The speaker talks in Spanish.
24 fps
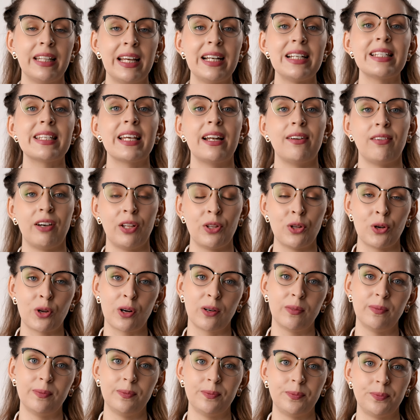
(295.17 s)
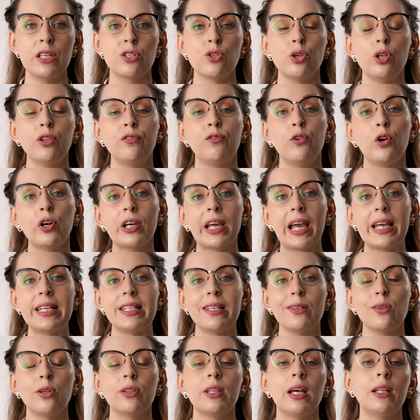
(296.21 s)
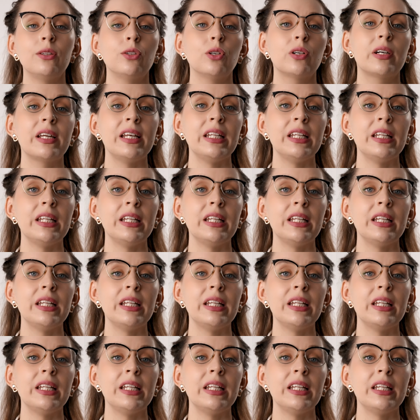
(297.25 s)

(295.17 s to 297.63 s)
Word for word: del Salvador. Su enfoque ha sido tanto